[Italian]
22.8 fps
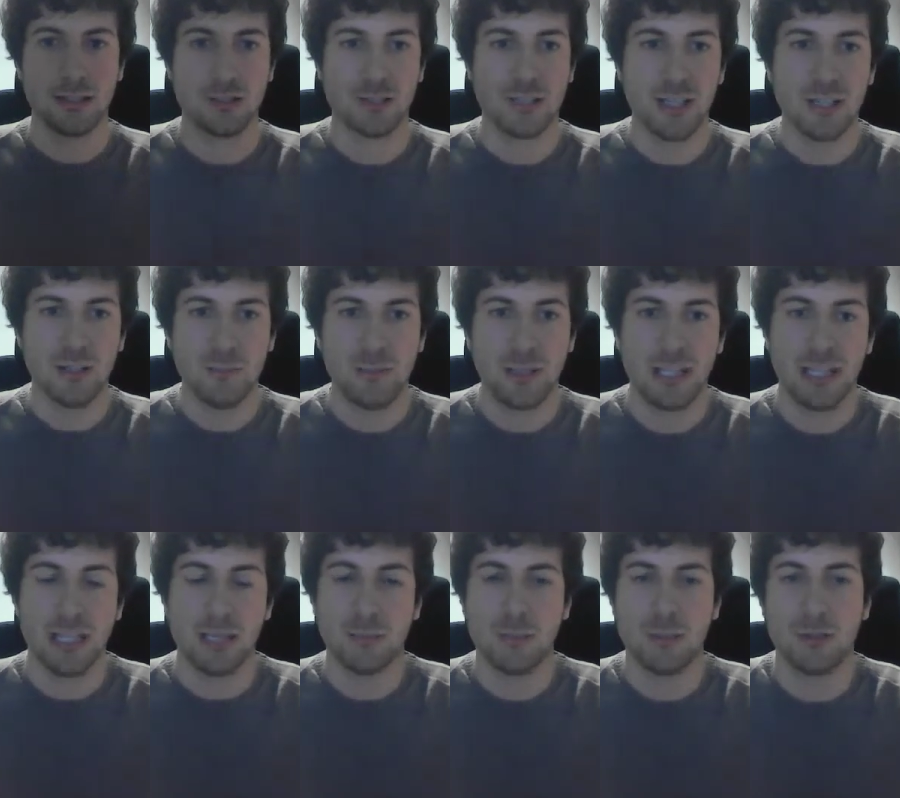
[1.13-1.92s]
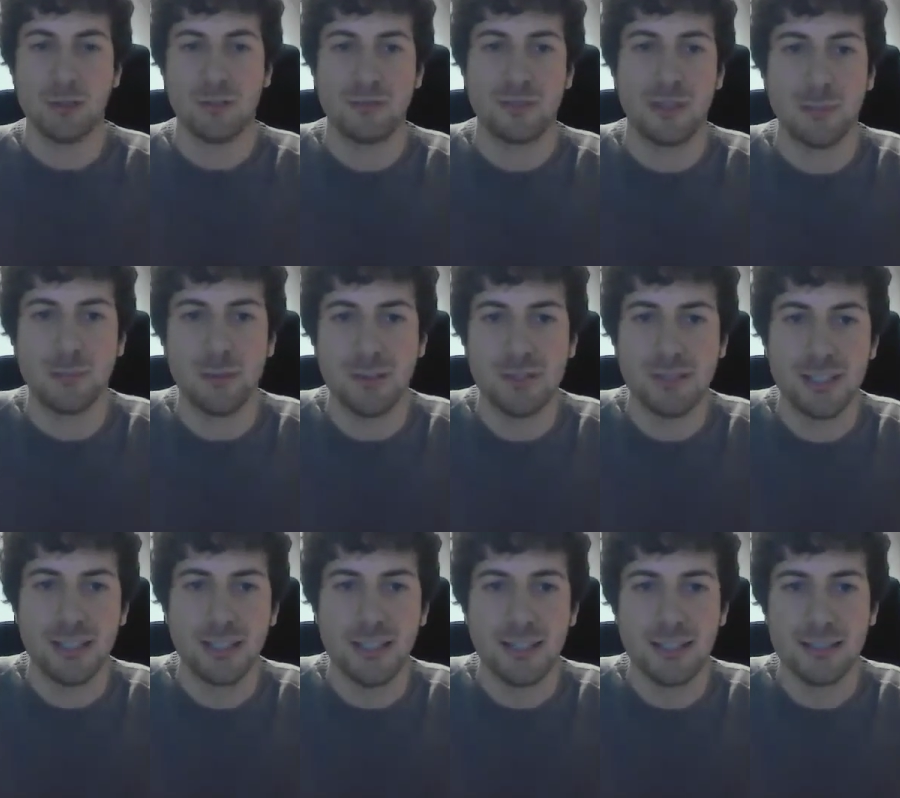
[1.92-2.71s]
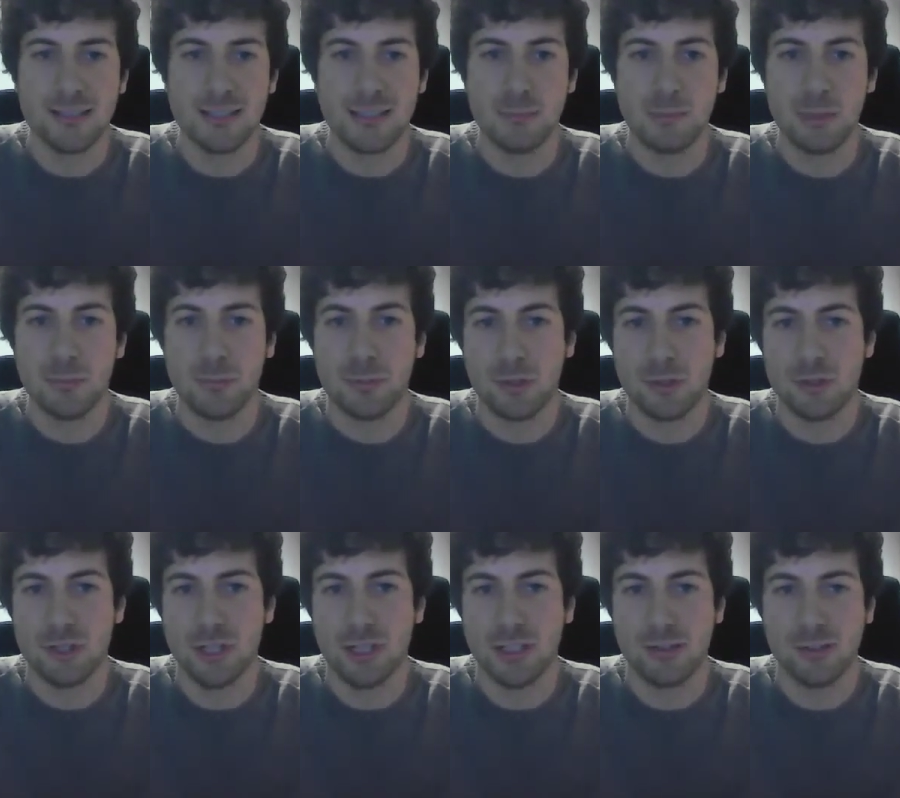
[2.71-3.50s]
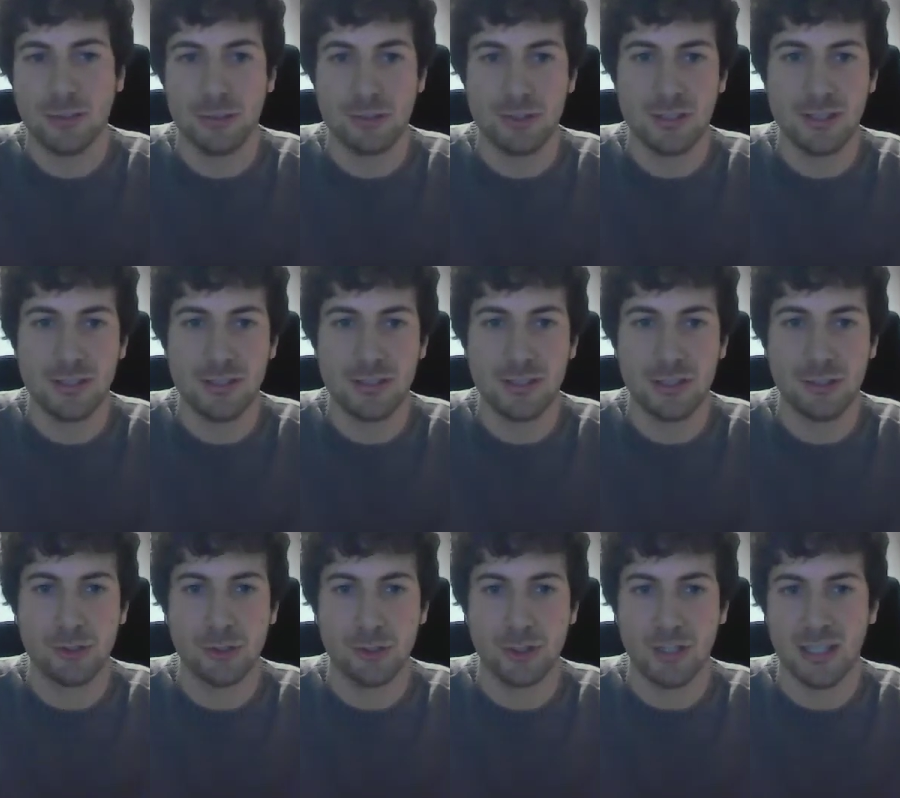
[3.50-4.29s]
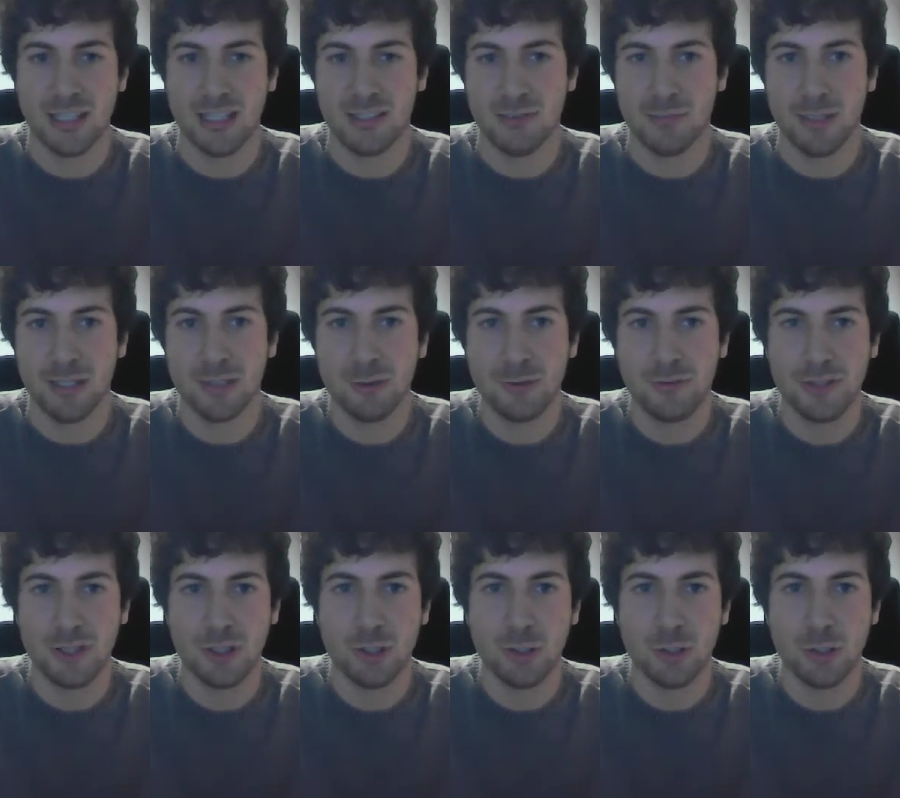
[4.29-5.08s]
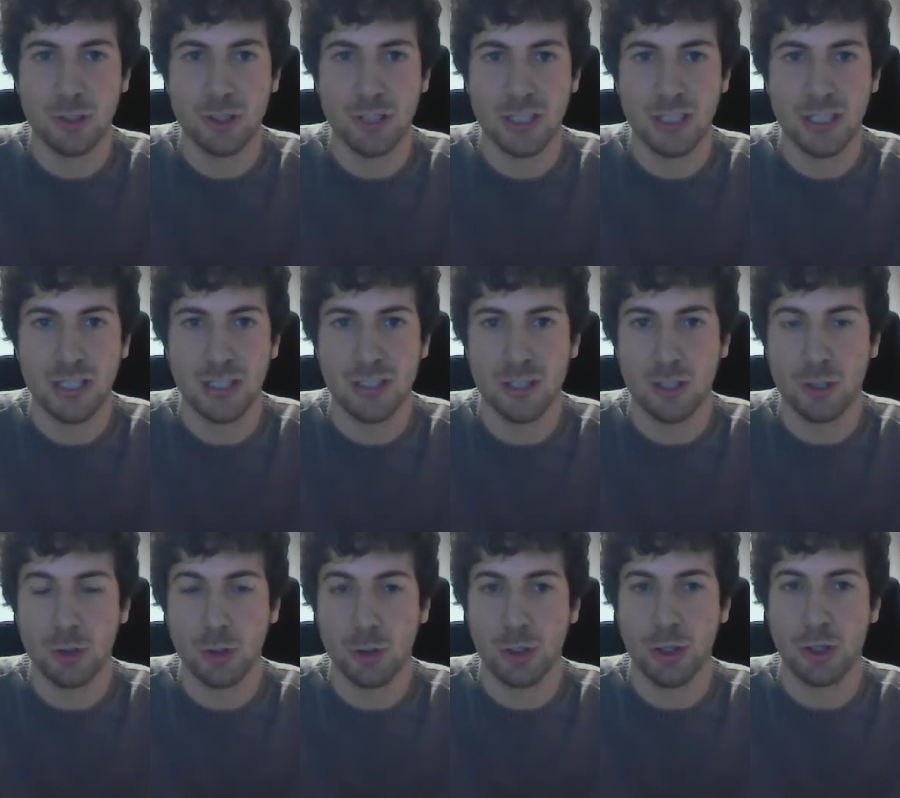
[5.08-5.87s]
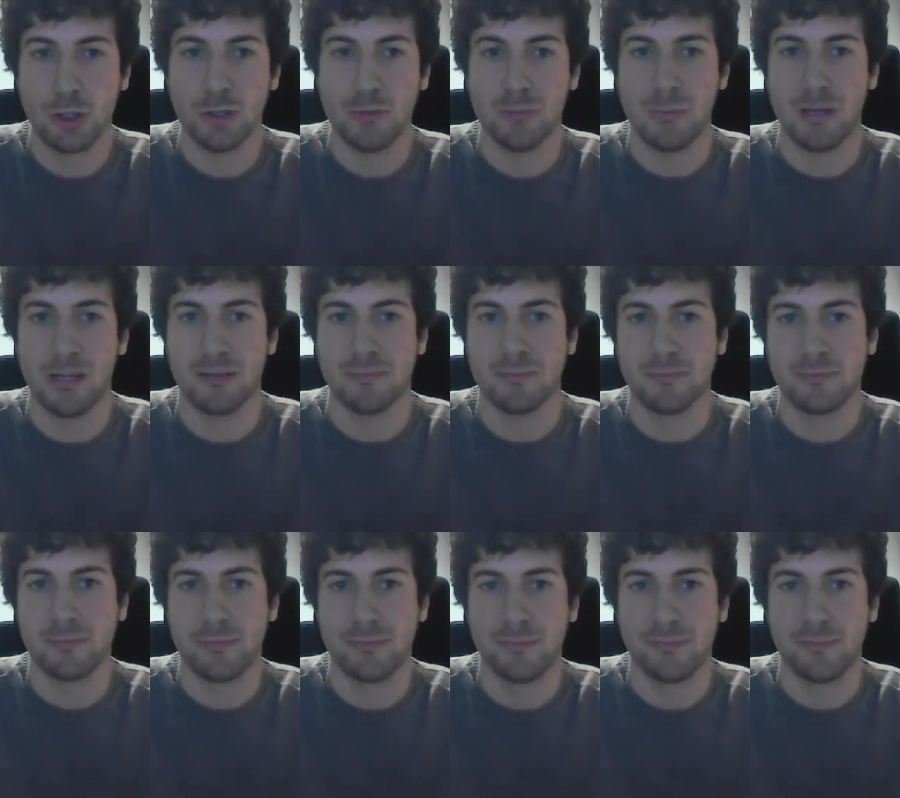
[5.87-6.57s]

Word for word: Ciao, mi chiamo Fabio Zanasi e il mio progetto si intitola Ma dove corri, corri con me.